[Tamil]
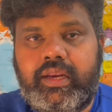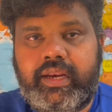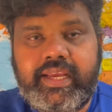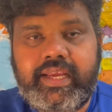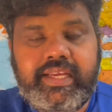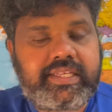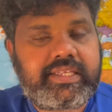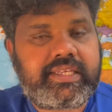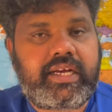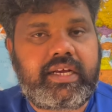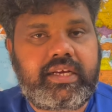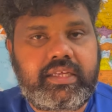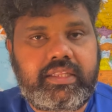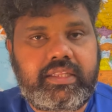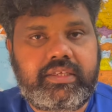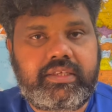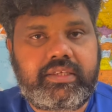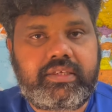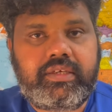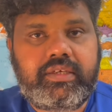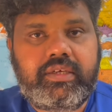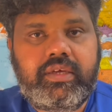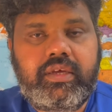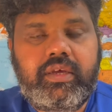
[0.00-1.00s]
ரைஸ் ஆகுது
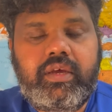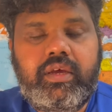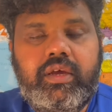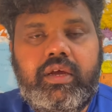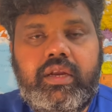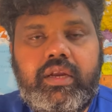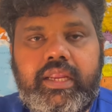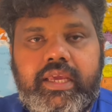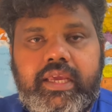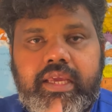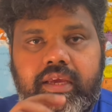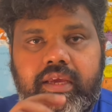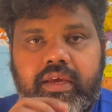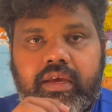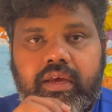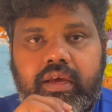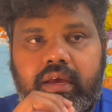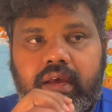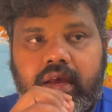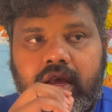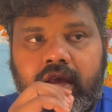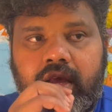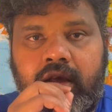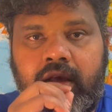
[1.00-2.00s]

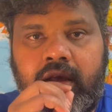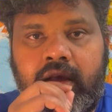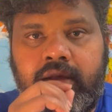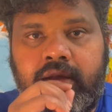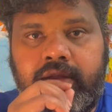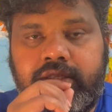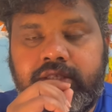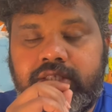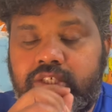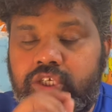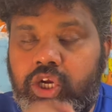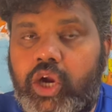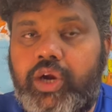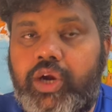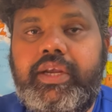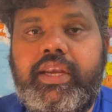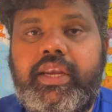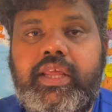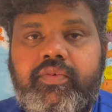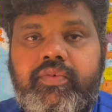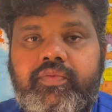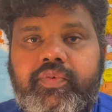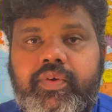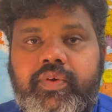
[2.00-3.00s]
நீங்கள்
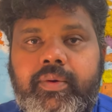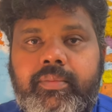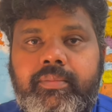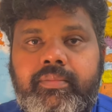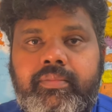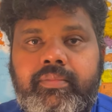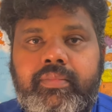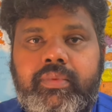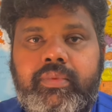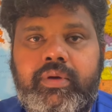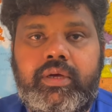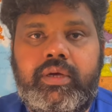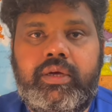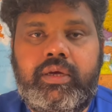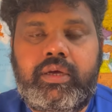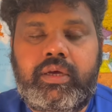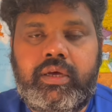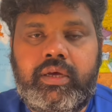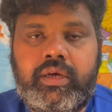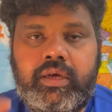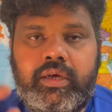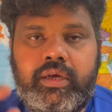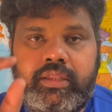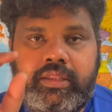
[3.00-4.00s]
ஸ்டார்டிங் ஃப்ரம்
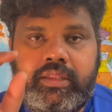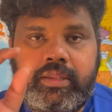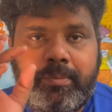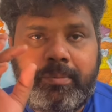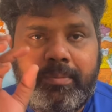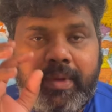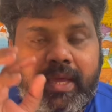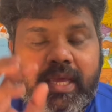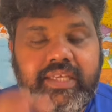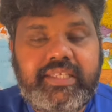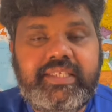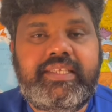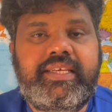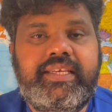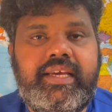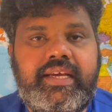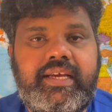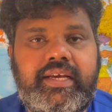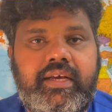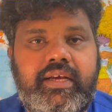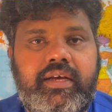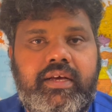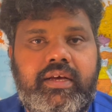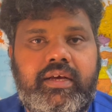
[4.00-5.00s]
த
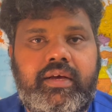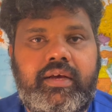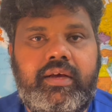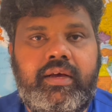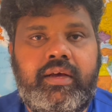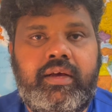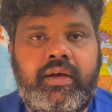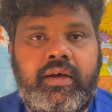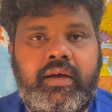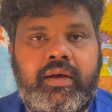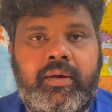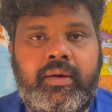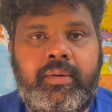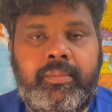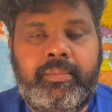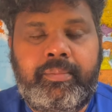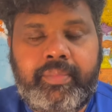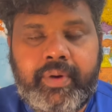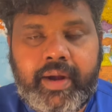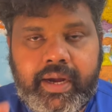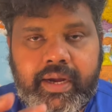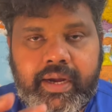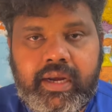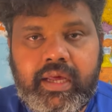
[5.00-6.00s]
பேசிக்
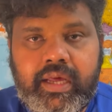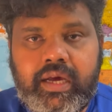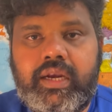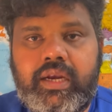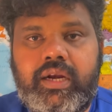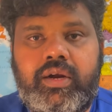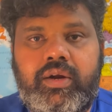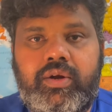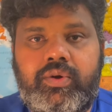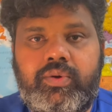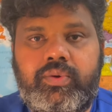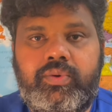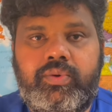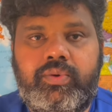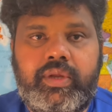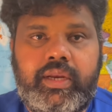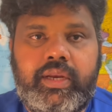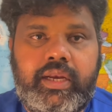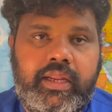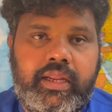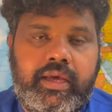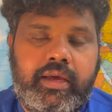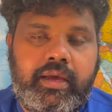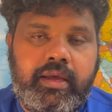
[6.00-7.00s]
ப்ரெட்டாக இருக்கட்டும்
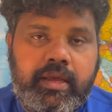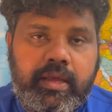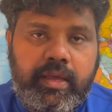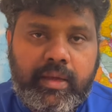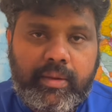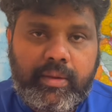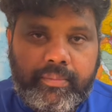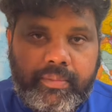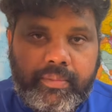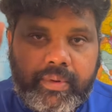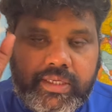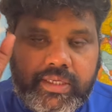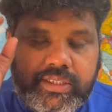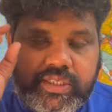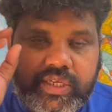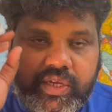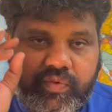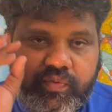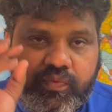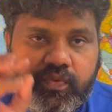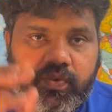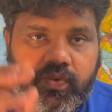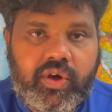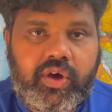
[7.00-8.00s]
இல்லை
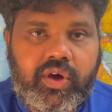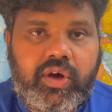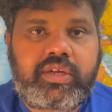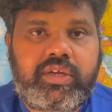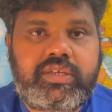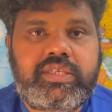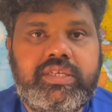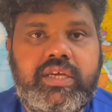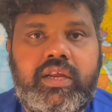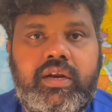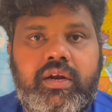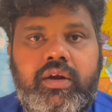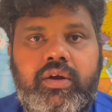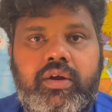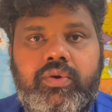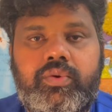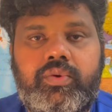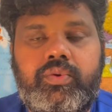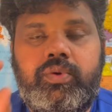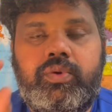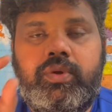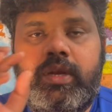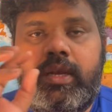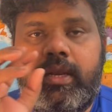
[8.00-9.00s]
பேசிக் ஃப்ளார்ஸாக
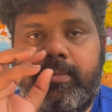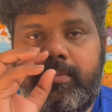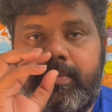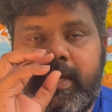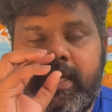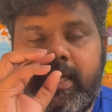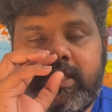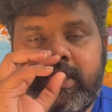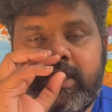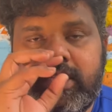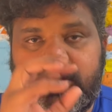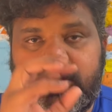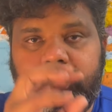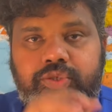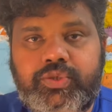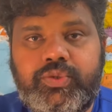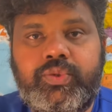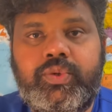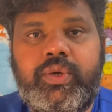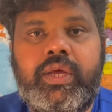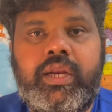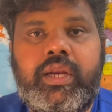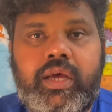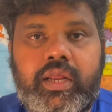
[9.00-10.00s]
இருக்கட்டும் இல்லை பேசிக்
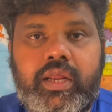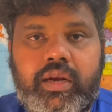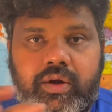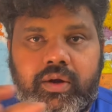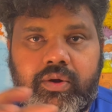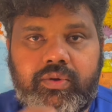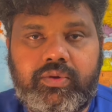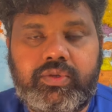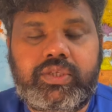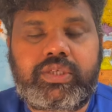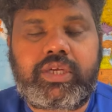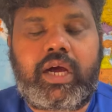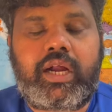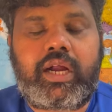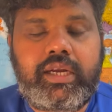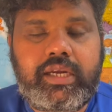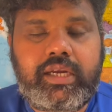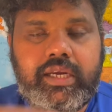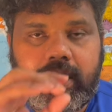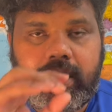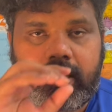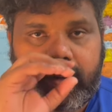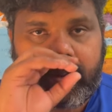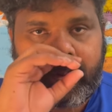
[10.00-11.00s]
சுகராக இருக்கட்டும்
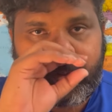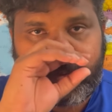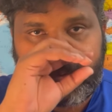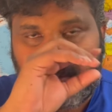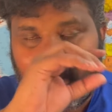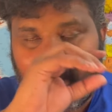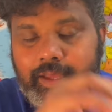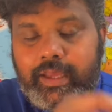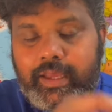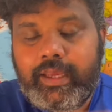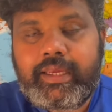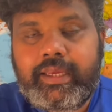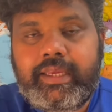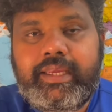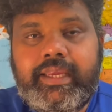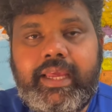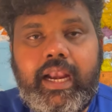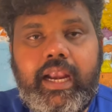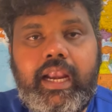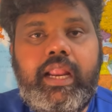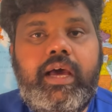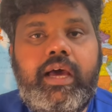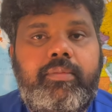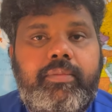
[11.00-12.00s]
சால்ட்டாக இருக்கட்டும்
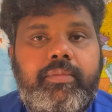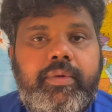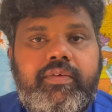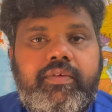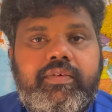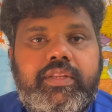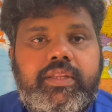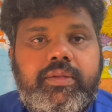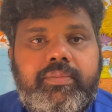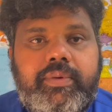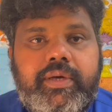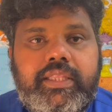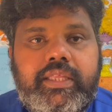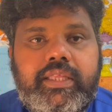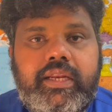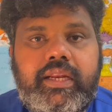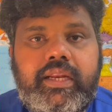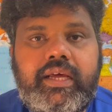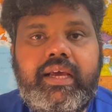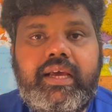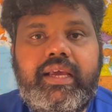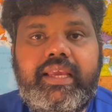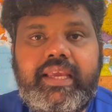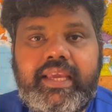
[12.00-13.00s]
எல்லாமே வந்து
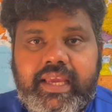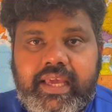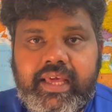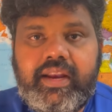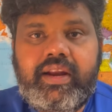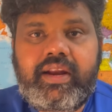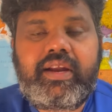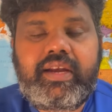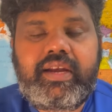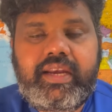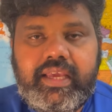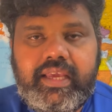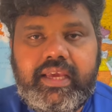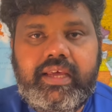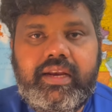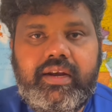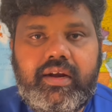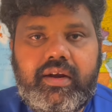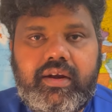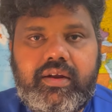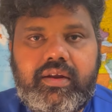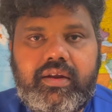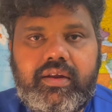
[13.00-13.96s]
பார்த்திங்கன்னா இயர் ஆன் இயர்